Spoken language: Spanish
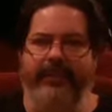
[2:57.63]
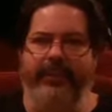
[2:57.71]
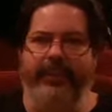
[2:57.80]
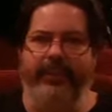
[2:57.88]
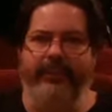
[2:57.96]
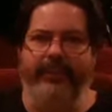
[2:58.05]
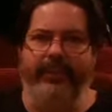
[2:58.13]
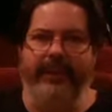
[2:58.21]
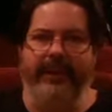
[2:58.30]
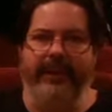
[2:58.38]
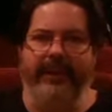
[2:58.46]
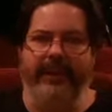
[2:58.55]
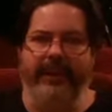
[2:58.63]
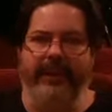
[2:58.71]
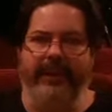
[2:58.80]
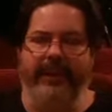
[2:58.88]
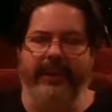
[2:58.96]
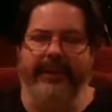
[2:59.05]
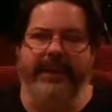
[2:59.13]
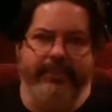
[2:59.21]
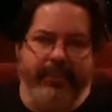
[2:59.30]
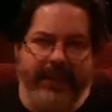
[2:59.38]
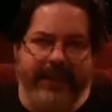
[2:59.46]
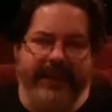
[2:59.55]
por, el,
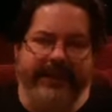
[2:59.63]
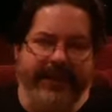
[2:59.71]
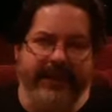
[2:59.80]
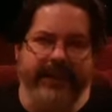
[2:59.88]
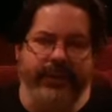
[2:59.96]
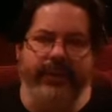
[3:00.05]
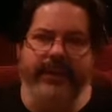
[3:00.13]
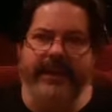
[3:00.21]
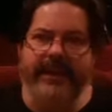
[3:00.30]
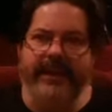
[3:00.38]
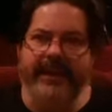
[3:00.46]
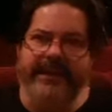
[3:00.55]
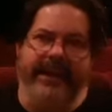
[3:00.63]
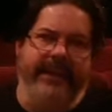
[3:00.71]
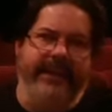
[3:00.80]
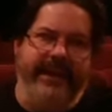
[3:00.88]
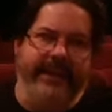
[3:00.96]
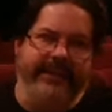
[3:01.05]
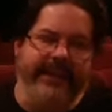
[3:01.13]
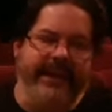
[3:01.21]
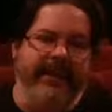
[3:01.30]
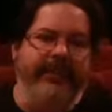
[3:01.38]
tipo de caracterización que realiza y las,